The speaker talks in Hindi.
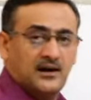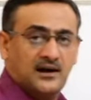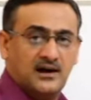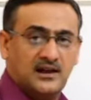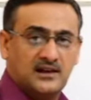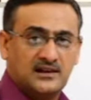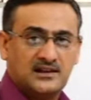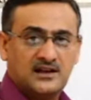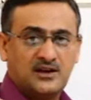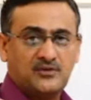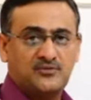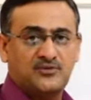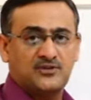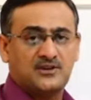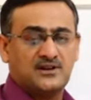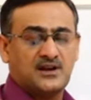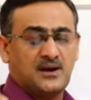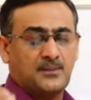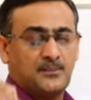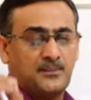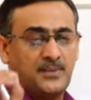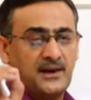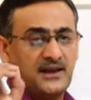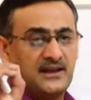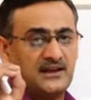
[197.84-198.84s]
हल्का फुल्का
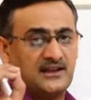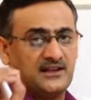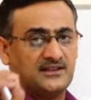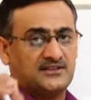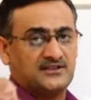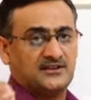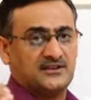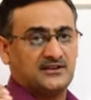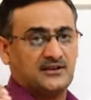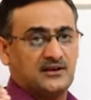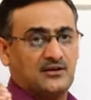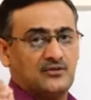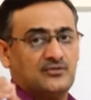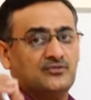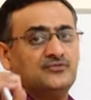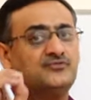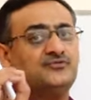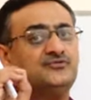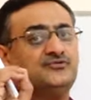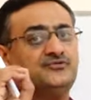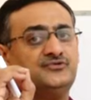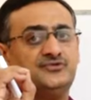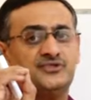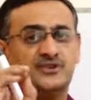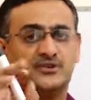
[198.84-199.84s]
पानी का छिड़काव
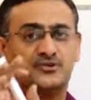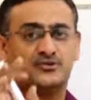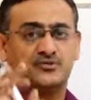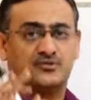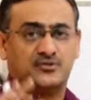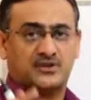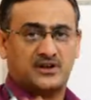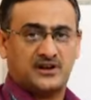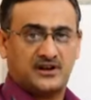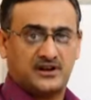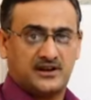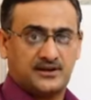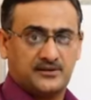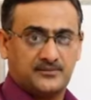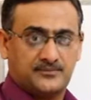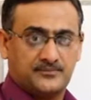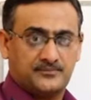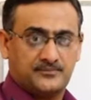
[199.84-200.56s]
जरूर करें